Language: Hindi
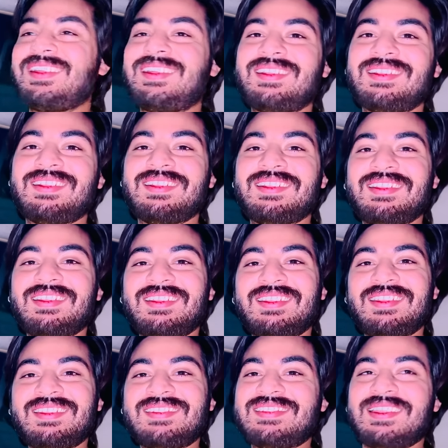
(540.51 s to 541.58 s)

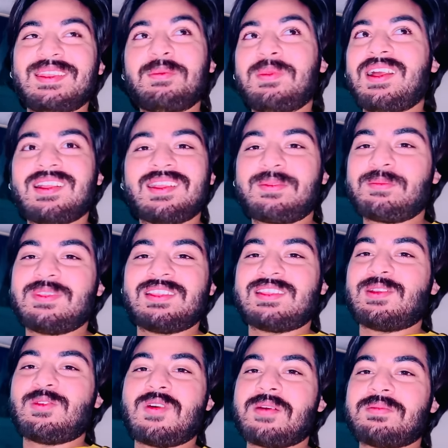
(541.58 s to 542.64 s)
हैं चले मैं आकर मिलता
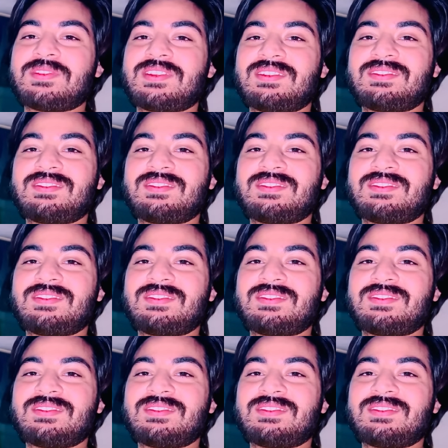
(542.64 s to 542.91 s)
हूँ आपसे